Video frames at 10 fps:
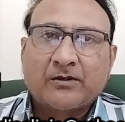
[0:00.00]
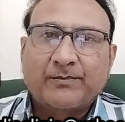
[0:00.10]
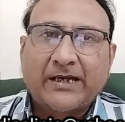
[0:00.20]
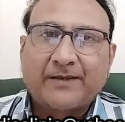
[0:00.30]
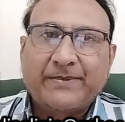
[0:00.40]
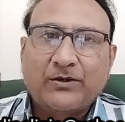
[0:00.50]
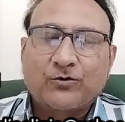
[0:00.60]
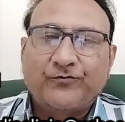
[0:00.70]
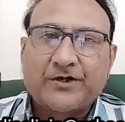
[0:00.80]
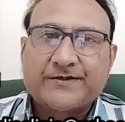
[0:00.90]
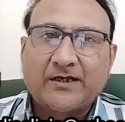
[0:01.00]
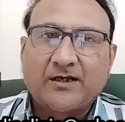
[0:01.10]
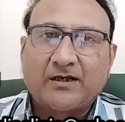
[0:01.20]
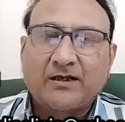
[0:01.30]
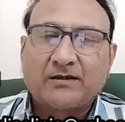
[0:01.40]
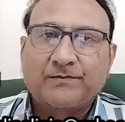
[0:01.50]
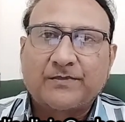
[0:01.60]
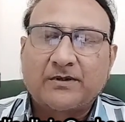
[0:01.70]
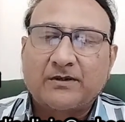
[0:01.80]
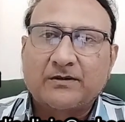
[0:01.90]
बैक पेन को फिर से अलग अलग
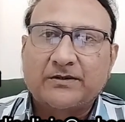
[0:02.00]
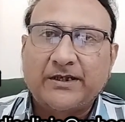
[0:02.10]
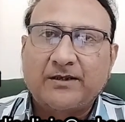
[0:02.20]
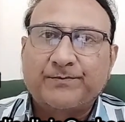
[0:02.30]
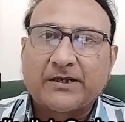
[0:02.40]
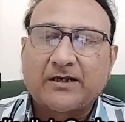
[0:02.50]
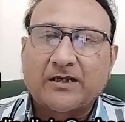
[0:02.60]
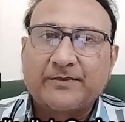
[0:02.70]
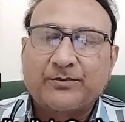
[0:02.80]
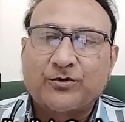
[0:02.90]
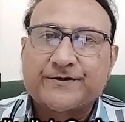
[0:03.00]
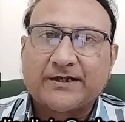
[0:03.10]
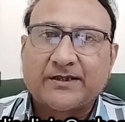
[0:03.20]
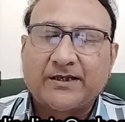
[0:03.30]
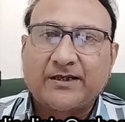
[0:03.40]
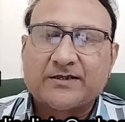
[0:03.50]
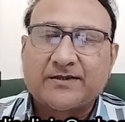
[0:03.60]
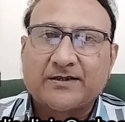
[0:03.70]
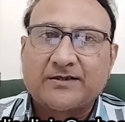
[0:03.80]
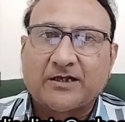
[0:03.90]
तीन प्रकार में बोल सकते हैं जैसे
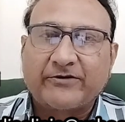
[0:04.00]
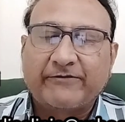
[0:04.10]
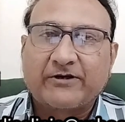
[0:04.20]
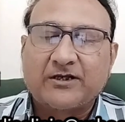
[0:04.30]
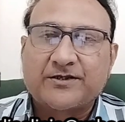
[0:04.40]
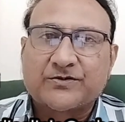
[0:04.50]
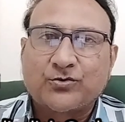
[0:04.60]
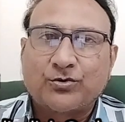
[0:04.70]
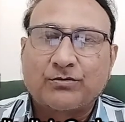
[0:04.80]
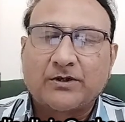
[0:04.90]
एक सर्वाइकल जिसको